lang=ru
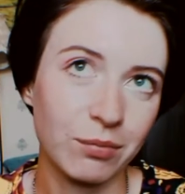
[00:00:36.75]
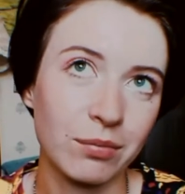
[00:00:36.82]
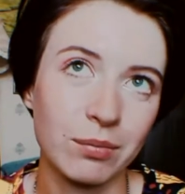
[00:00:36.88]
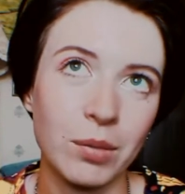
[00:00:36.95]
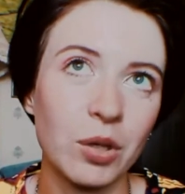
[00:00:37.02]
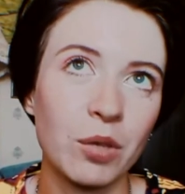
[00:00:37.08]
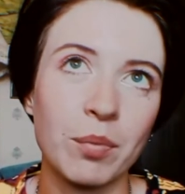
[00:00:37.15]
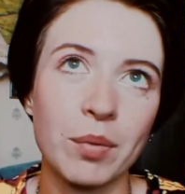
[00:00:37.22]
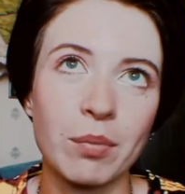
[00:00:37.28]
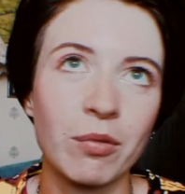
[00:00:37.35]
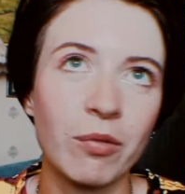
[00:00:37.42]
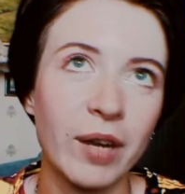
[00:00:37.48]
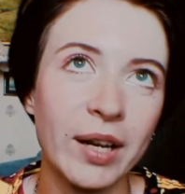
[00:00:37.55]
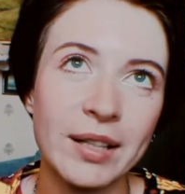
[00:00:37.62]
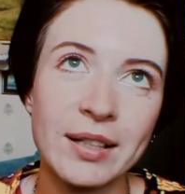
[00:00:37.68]
мое
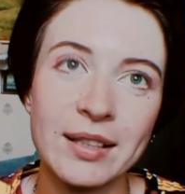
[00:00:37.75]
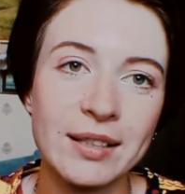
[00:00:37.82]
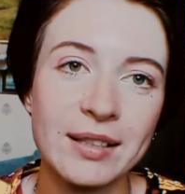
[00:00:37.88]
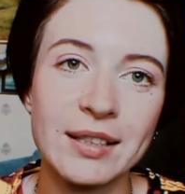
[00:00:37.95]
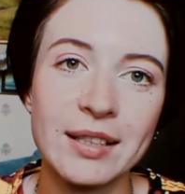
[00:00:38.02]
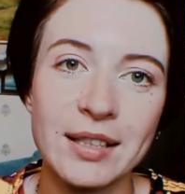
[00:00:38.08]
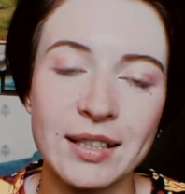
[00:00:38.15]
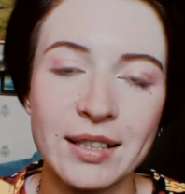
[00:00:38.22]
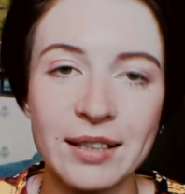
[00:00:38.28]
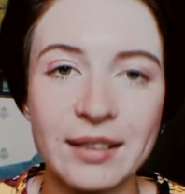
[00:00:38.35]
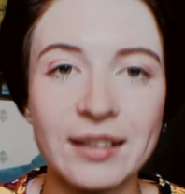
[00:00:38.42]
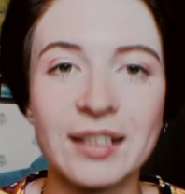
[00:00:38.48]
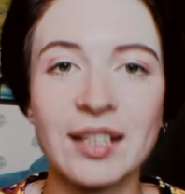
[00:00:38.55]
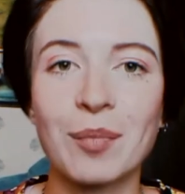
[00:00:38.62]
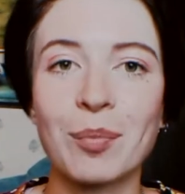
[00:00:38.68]
пребывание здесь, на
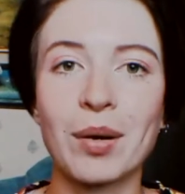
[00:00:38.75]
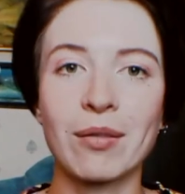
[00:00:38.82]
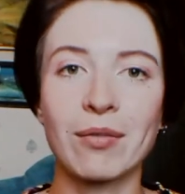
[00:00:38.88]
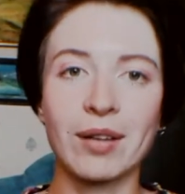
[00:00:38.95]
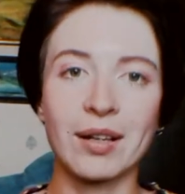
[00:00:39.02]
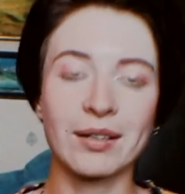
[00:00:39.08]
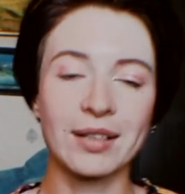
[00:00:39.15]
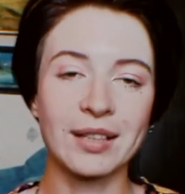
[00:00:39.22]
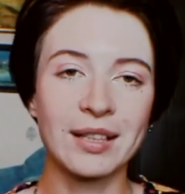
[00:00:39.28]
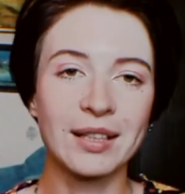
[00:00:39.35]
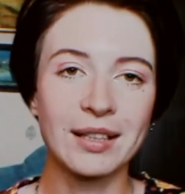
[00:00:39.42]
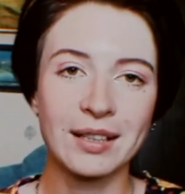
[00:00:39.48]
каких я правах